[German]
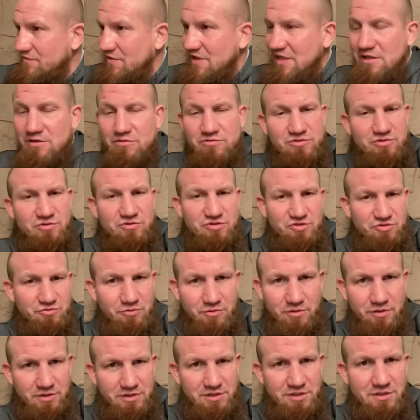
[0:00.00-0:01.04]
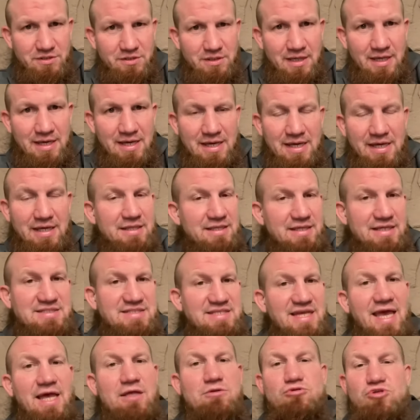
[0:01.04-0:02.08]
Videos aus Syrien, dass
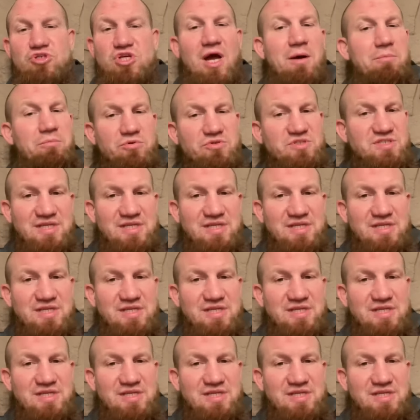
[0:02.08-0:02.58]
er durch Abu